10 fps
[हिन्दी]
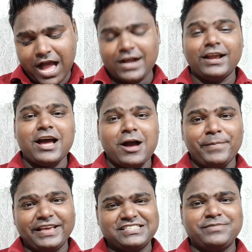अगर
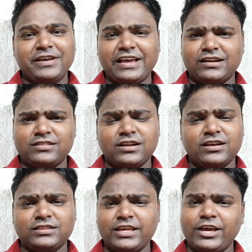आप एसी में यात्रा
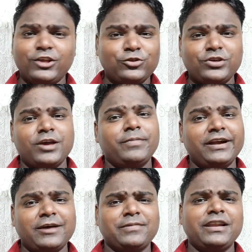करते हैं तो ये
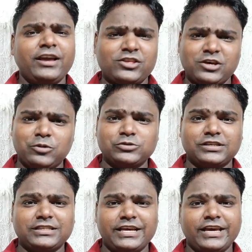अपडेट आपके लिए अच्छा हो
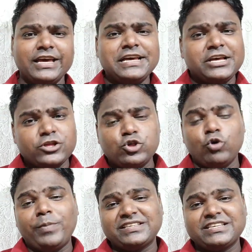सकता है
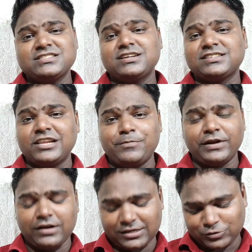जो पैसेंजर
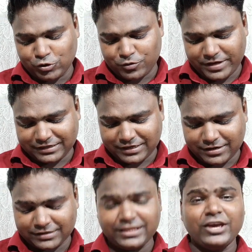स्लीपर क्लास कोच में यात्रा
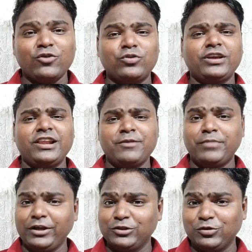करते हैं उनके लिए
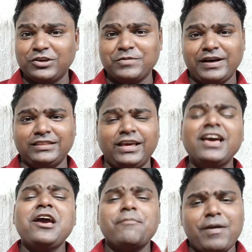बड़ी दुख की बात है
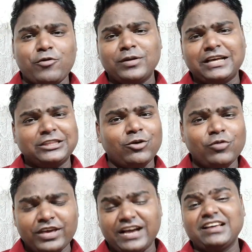मैं आपको बताता
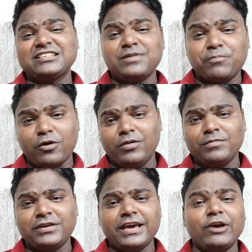हूँ कि आखिर इसमें
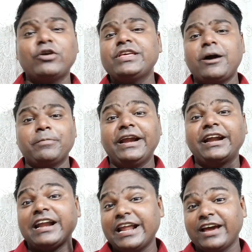प्रॉब्लम क्या है और ये
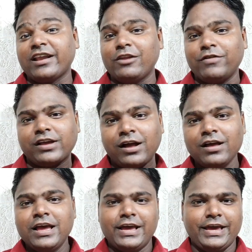अपडेट नया रेलवे का
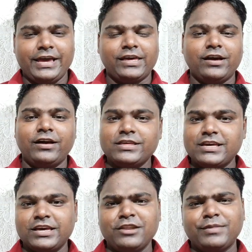है क्या
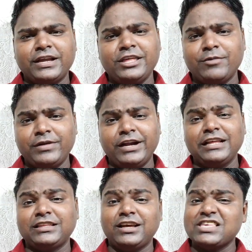यकीन मानिए अपडेट
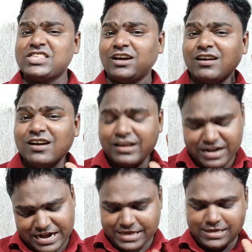इतना अच्छा
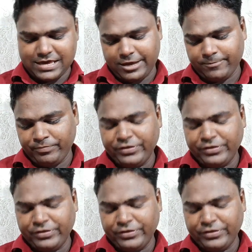नहीं है